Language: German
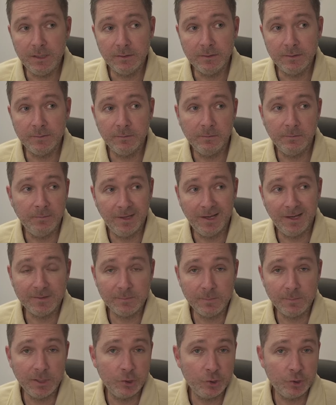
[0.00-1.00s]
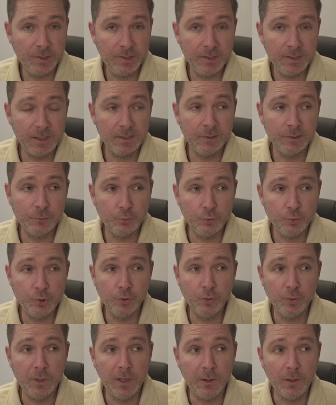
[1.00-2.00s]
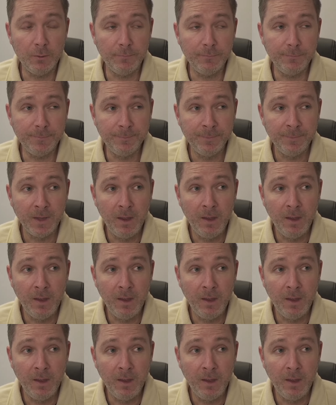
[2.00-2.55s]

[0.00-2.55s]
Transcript: Also erstmal schien alles gut zu laufen.